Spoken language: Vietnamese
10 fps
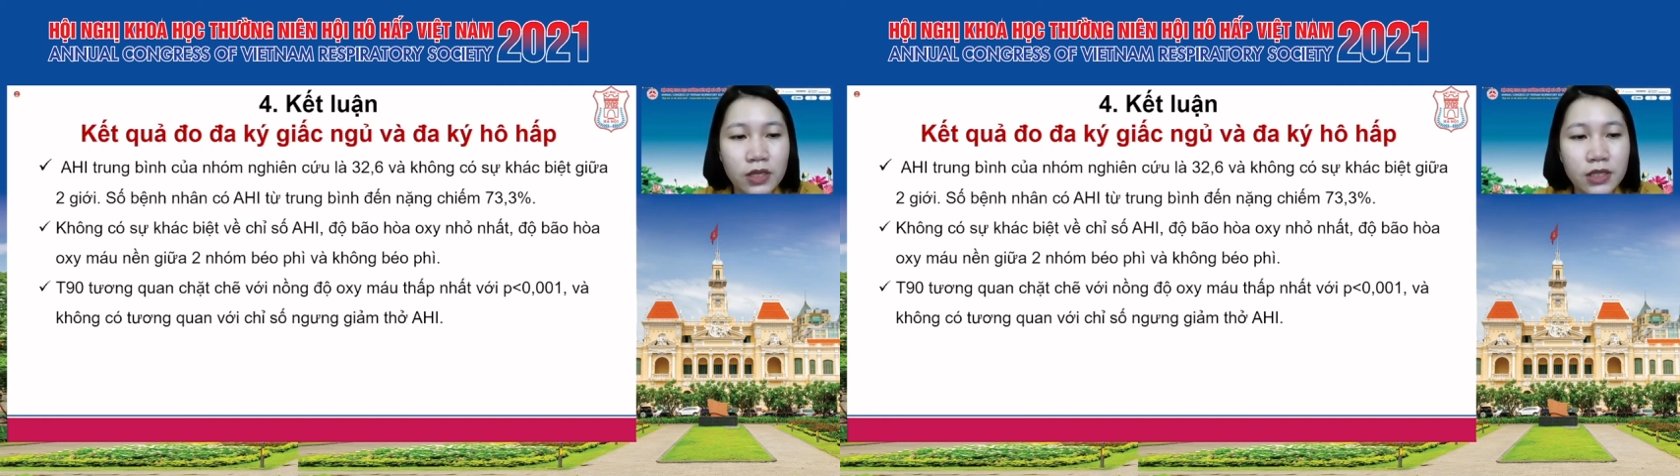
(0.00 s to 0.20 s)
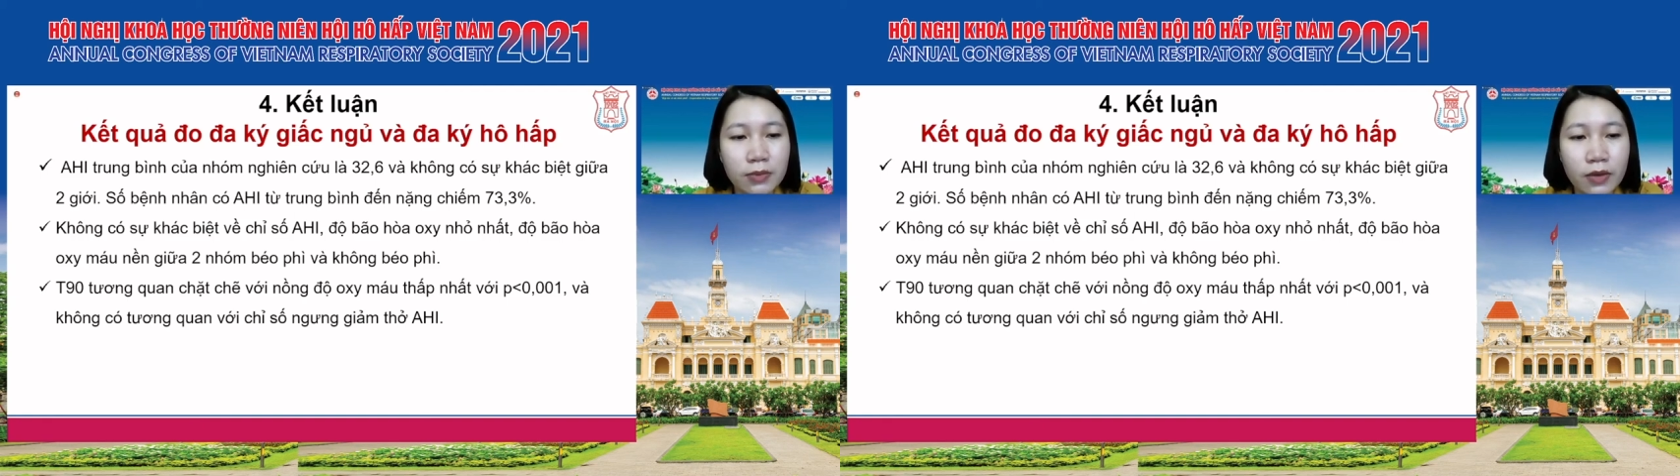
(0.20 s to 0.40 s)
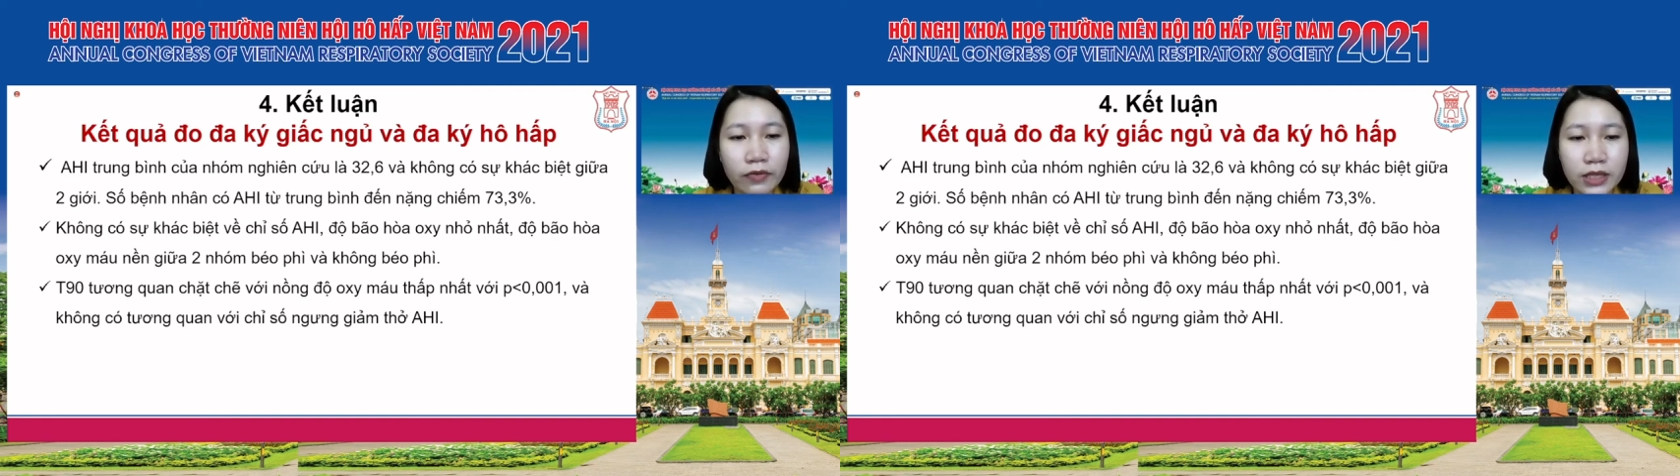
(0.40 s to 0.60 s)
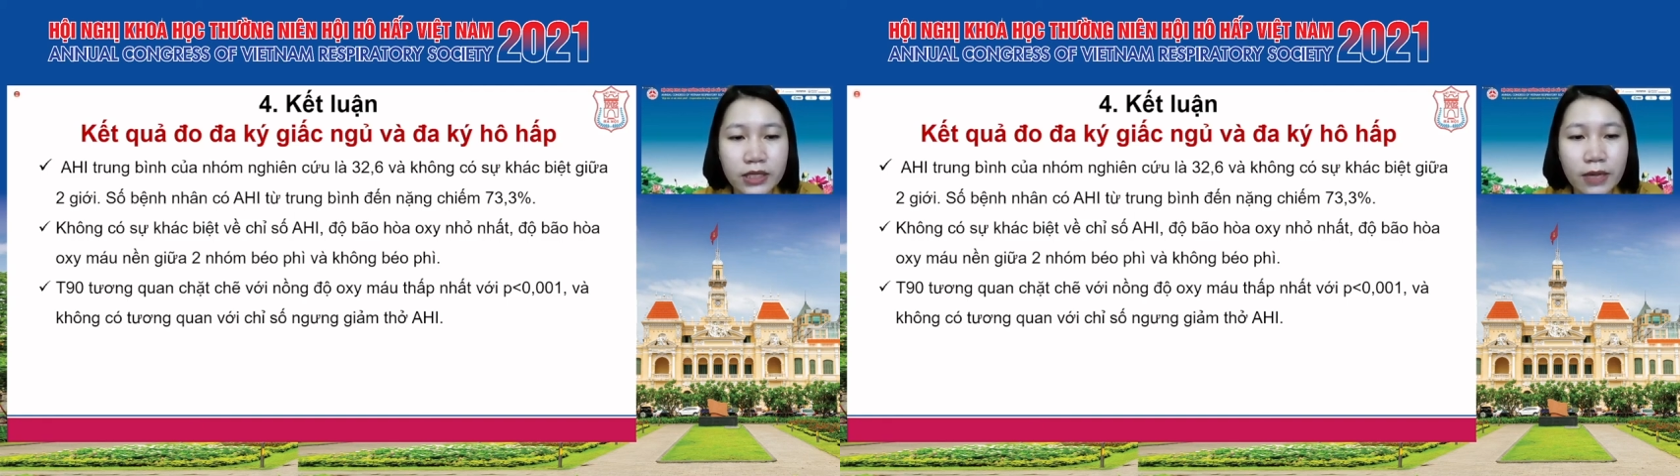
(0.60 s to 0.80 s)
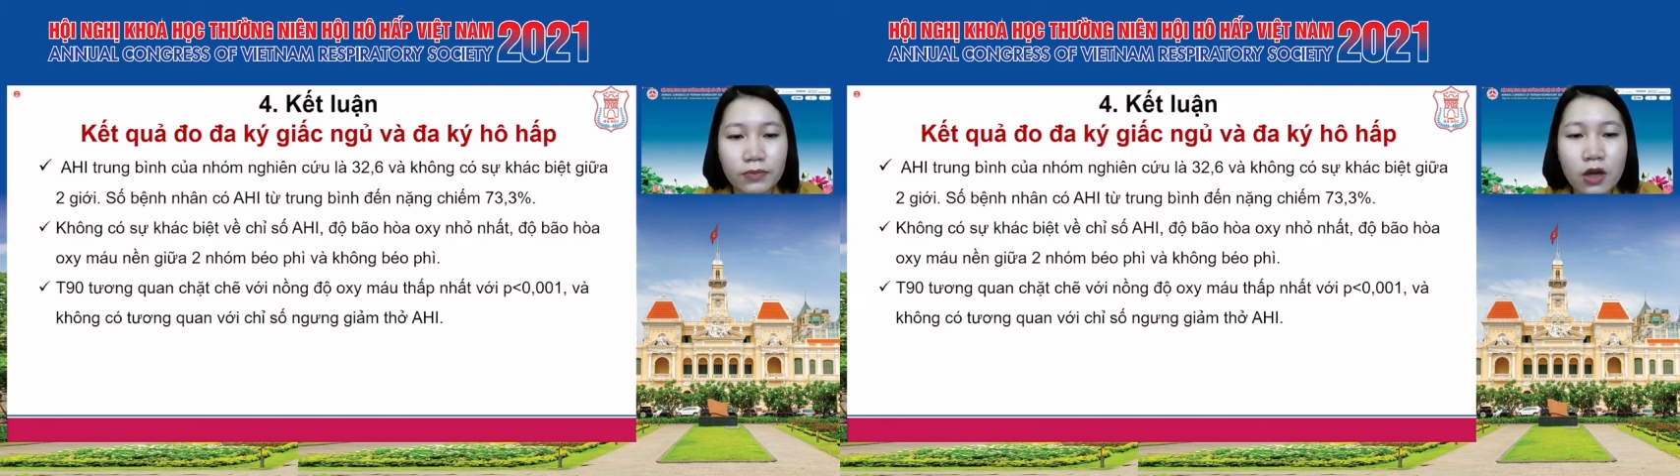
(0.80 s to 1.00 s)

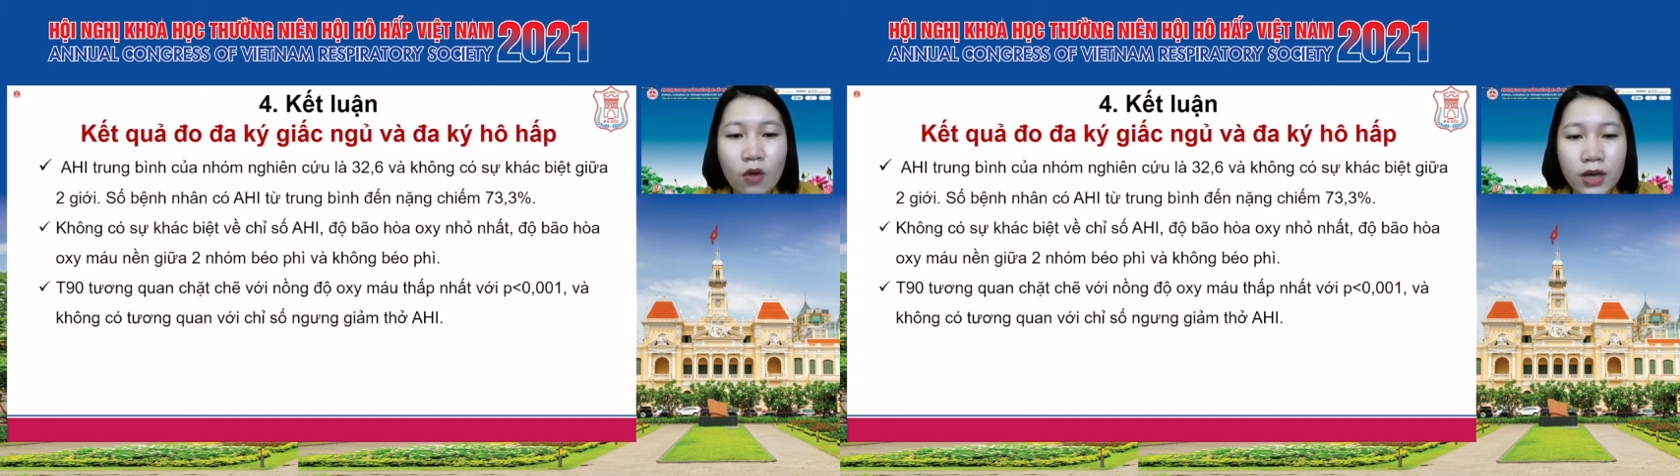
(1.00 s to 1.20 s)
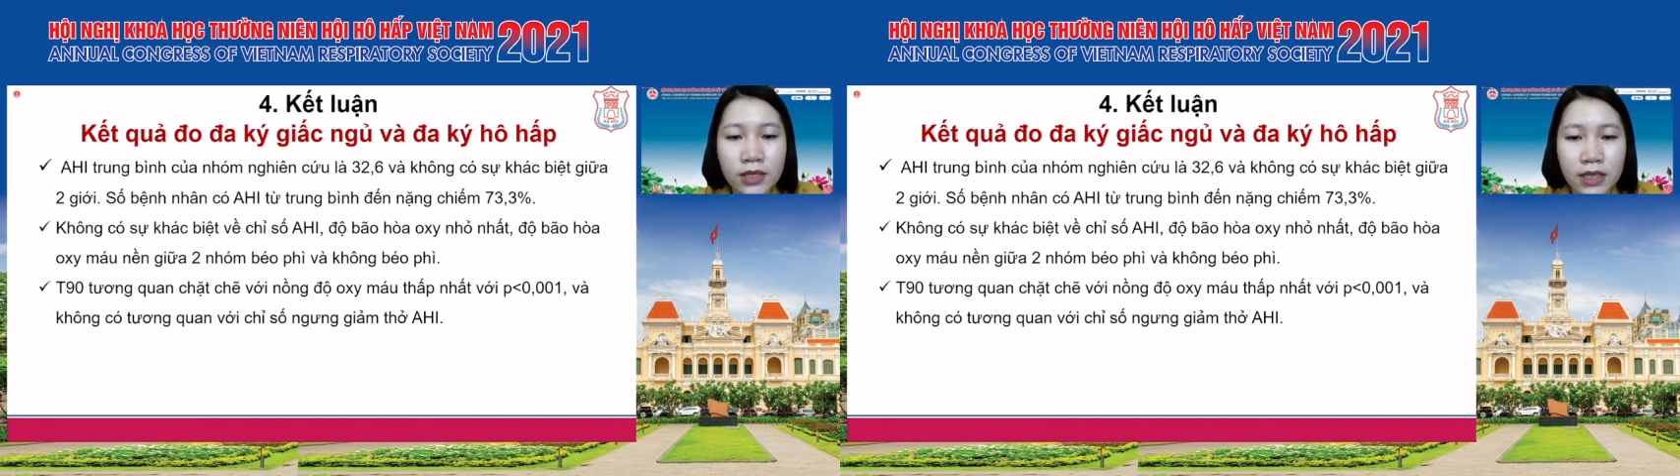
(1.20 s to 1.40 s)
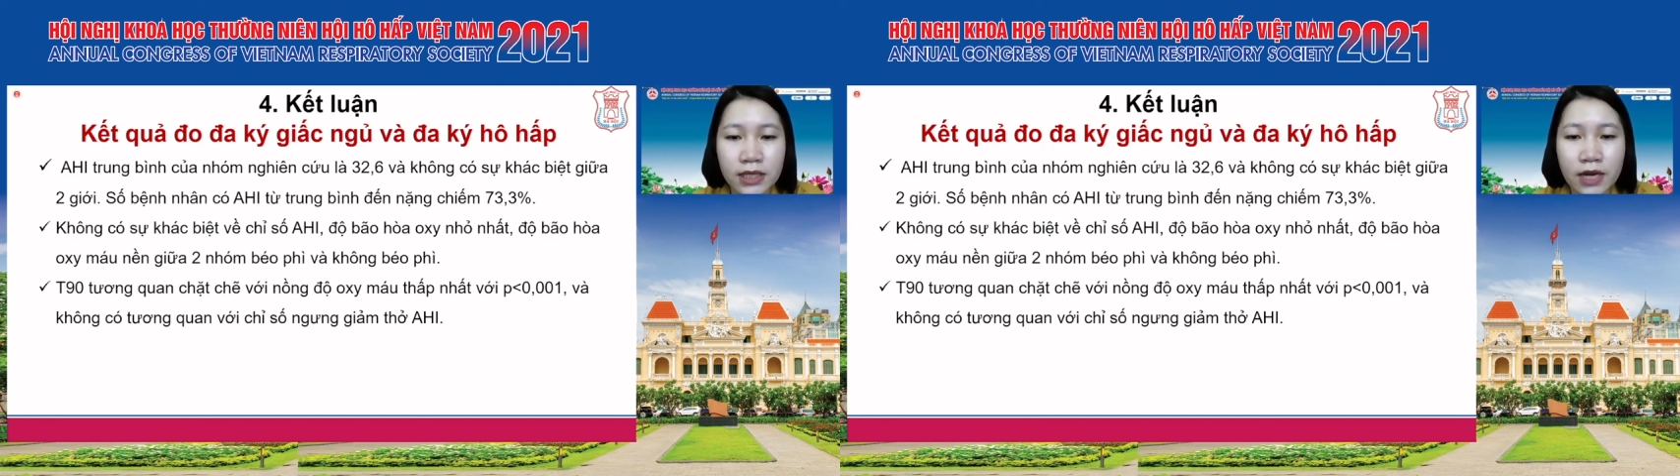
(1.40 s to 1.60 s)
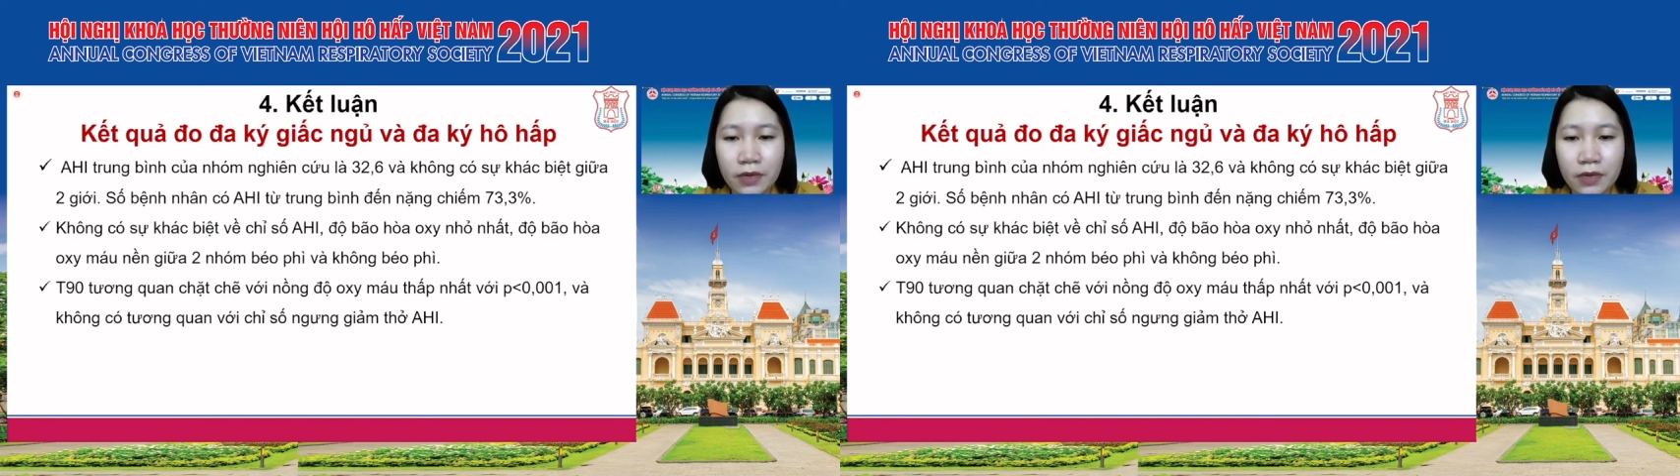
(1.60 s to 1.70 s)
90% tương quan chặt chẽ